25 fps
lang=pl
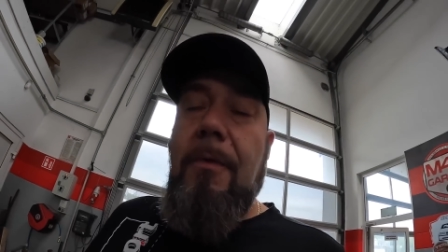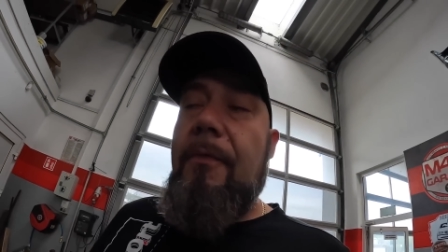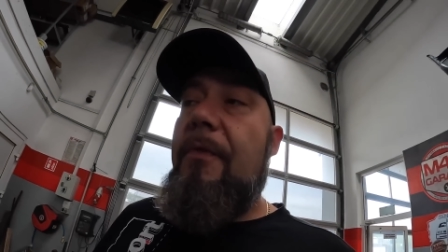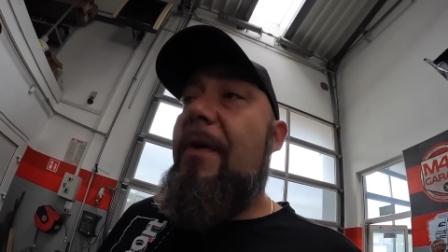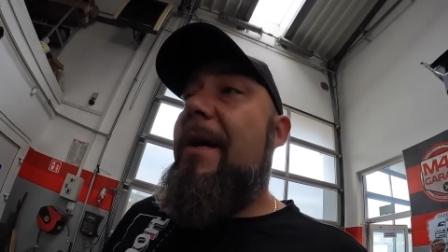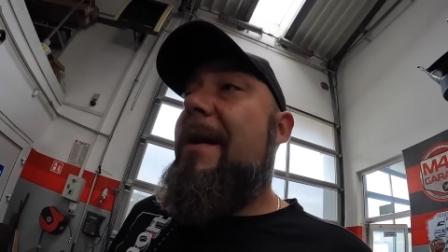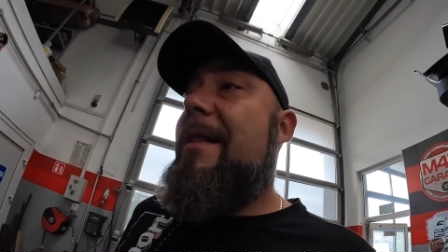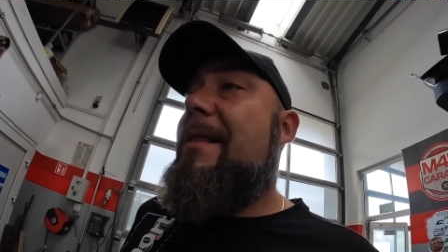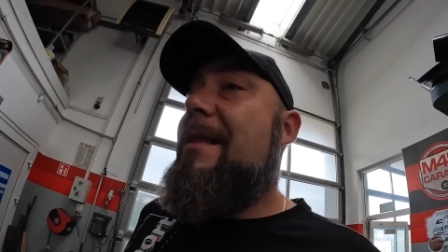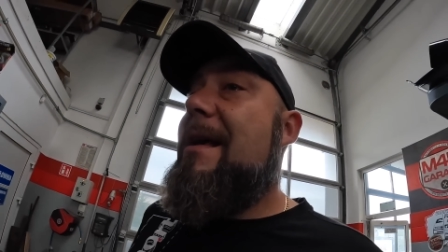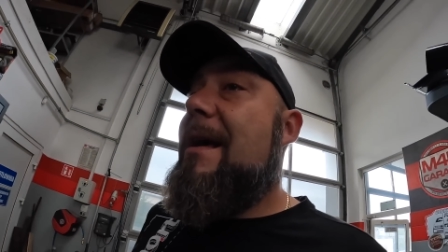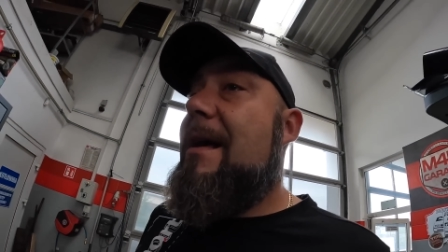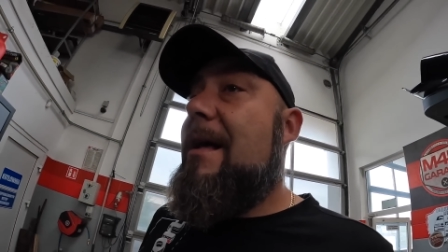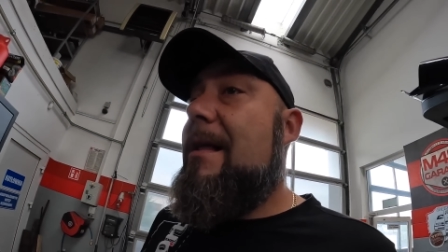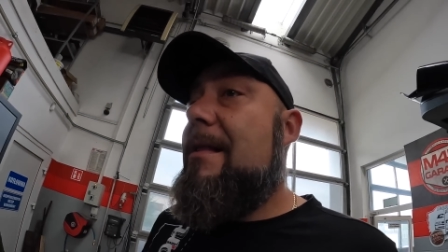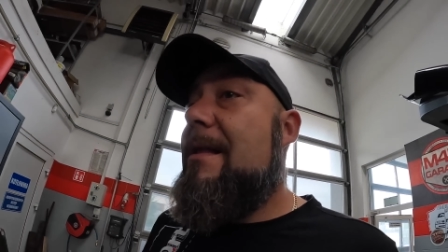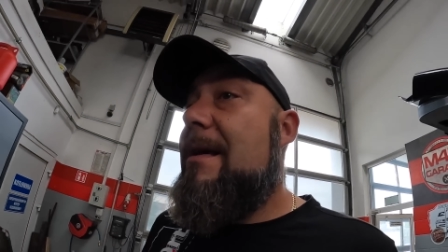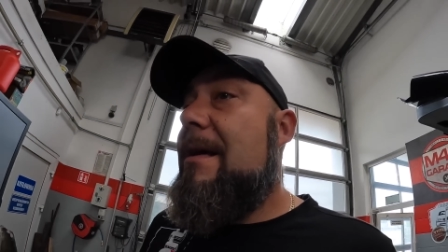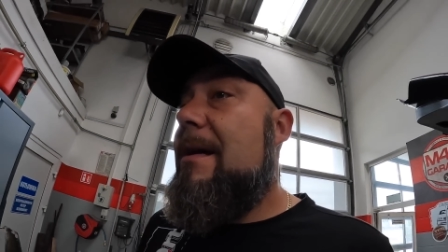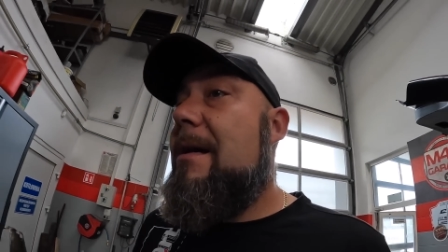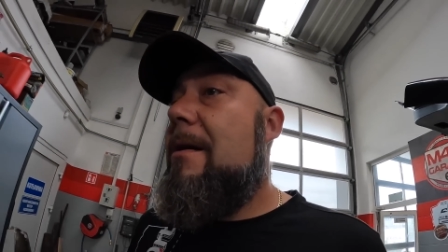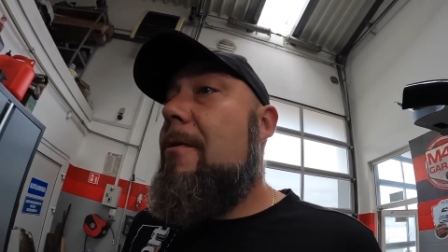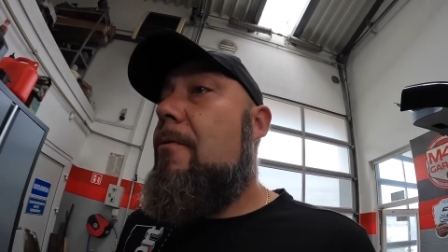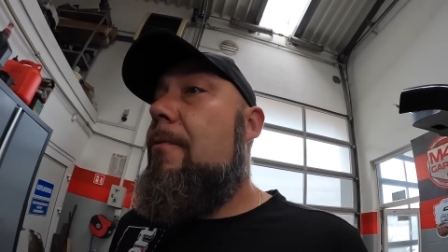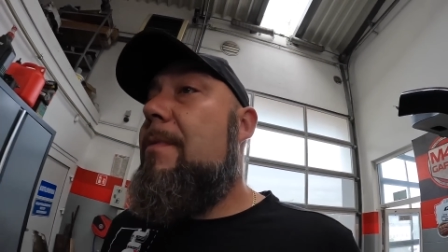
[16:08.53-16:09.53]
oferta
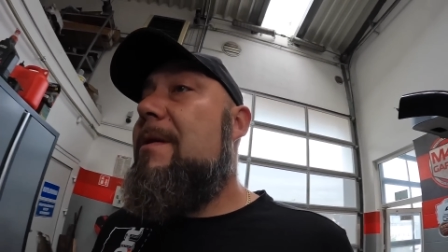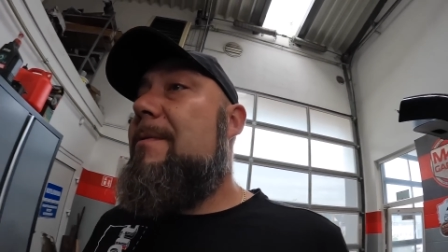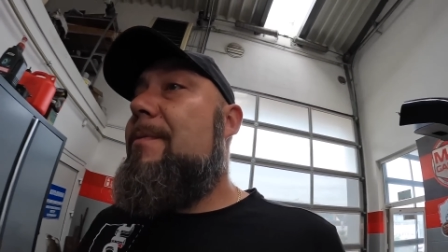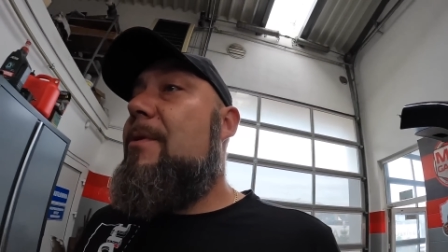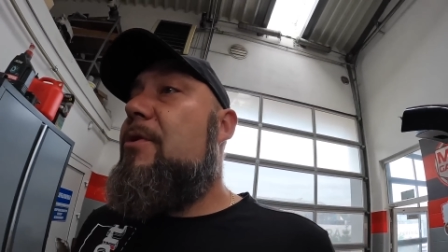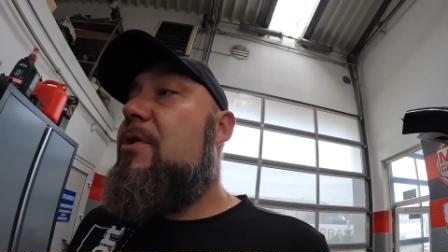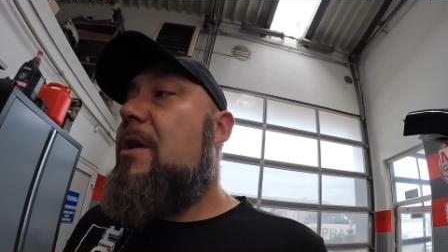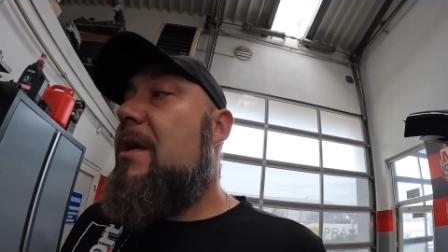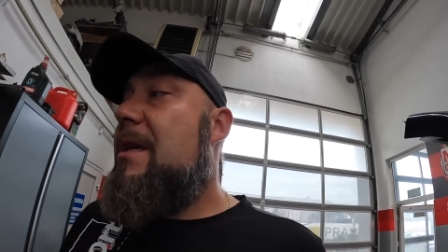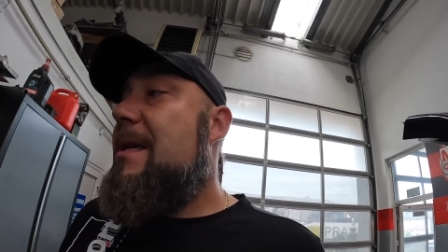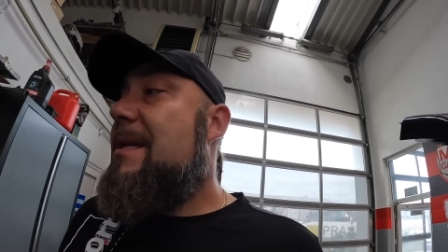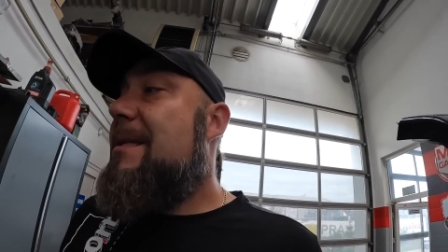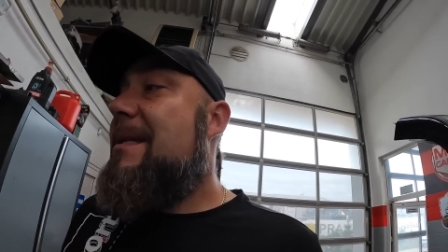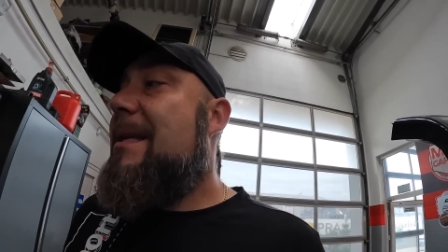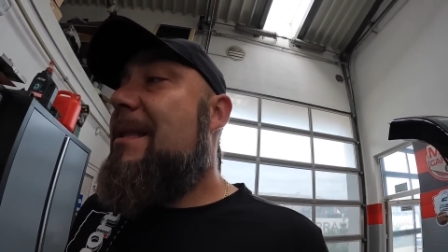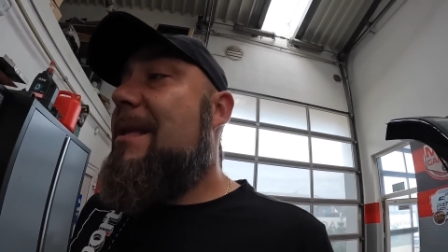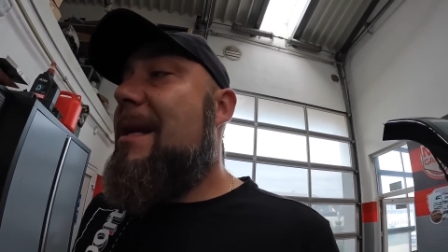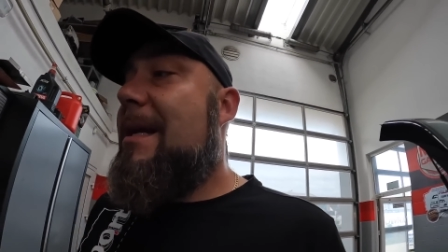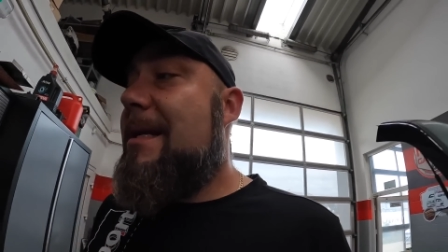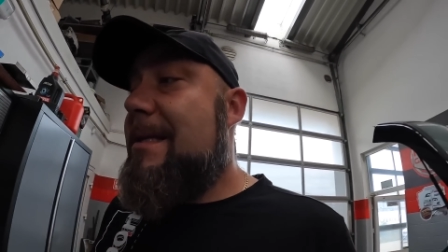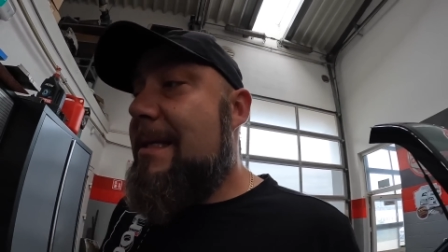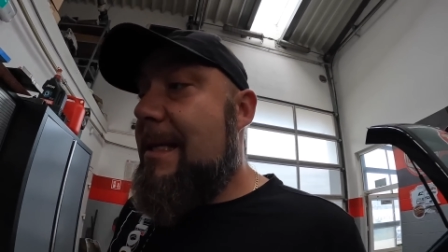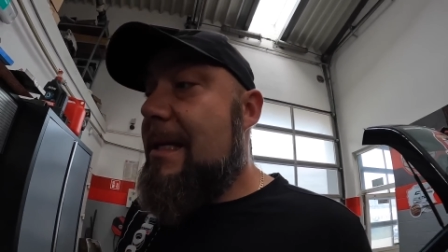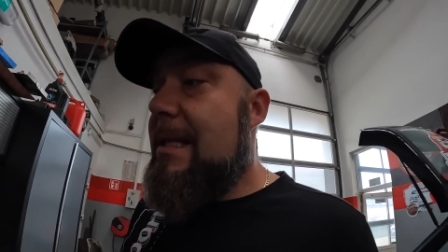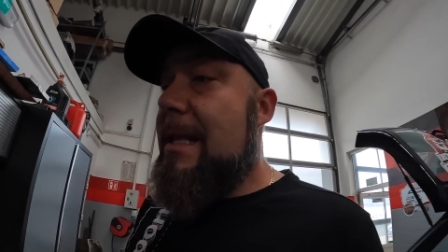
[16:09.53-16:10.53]
na ubezpieczenie jest
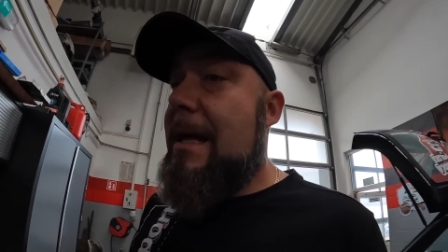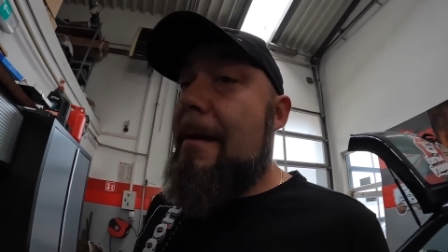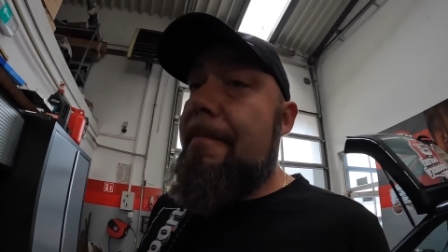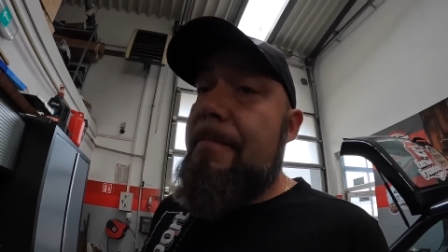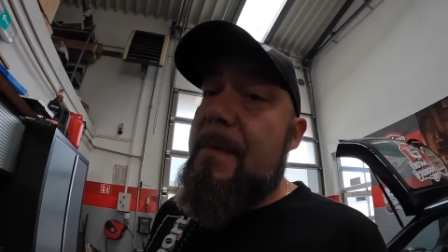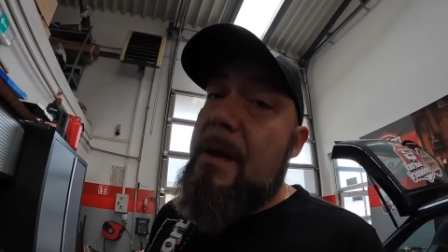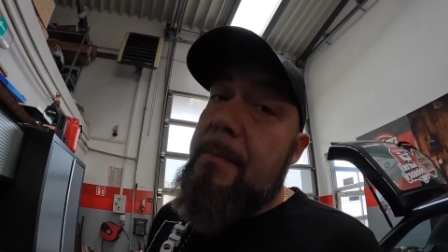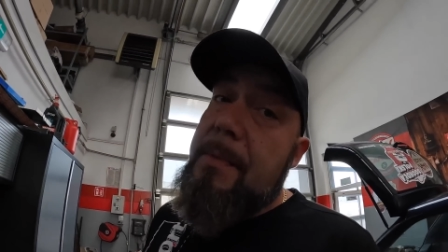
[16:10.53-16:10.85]
atrakcyjna,